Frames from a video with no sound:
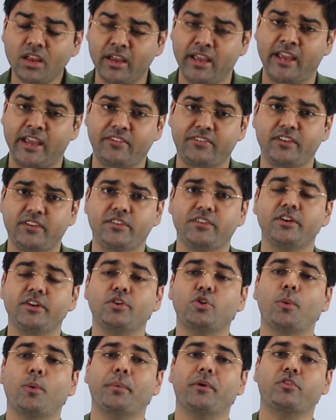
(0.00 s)
ऐसी जिन
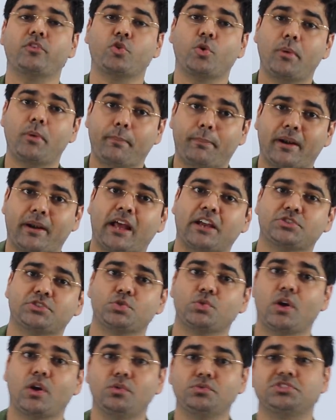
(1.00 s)
टॉपिक्स को मैं पढ़ा
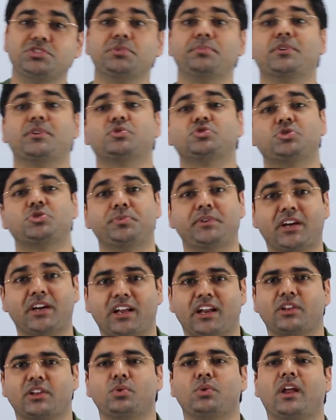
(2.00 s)
चुका हूँ जिनमें कुछ भी
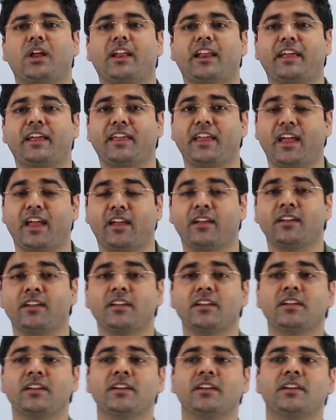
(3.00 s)
अगर अधूरा रह गया है
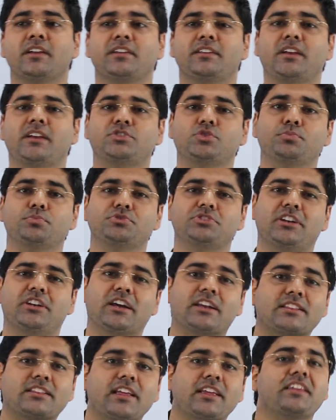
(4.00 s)
या जो मुझे
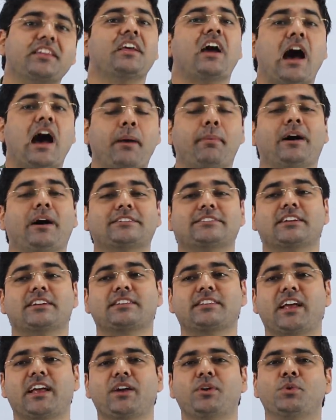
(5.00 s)
लगता है कि अब आ
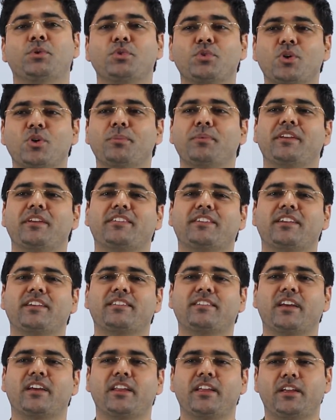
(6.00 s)
सकता है उनको हम डिस्कस
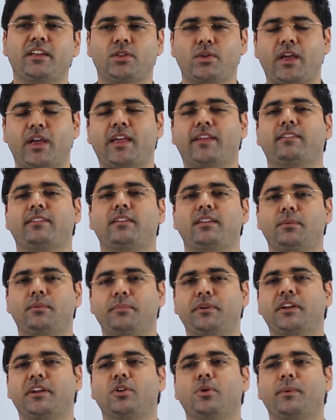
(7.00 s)
करेंगे तो ऐसे ही हम
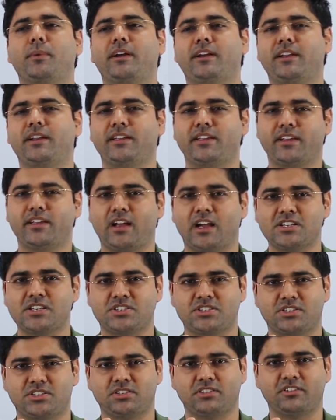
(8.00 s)
टिग्नोमेट्री की एक
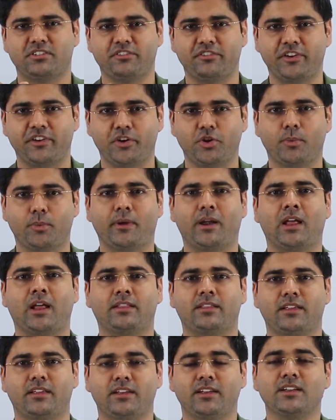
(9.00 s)
आज वीडियो
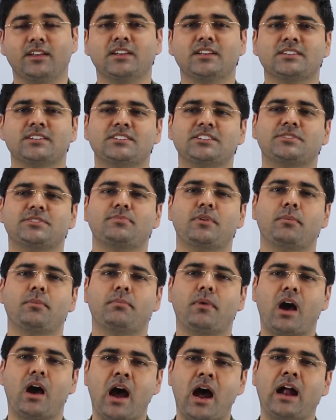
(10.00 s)
बनाते हैं जिसमें हम
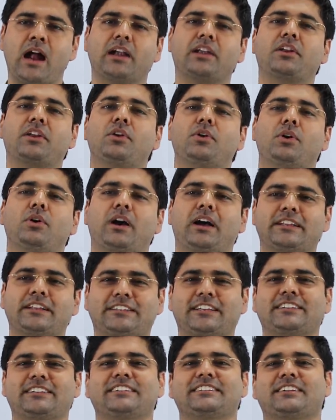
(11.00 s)
आठ नौ
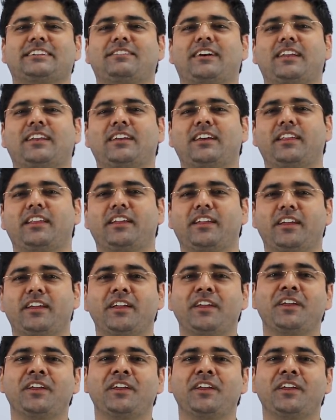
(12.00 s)
अच्छे अच्छे सवाल करेंगे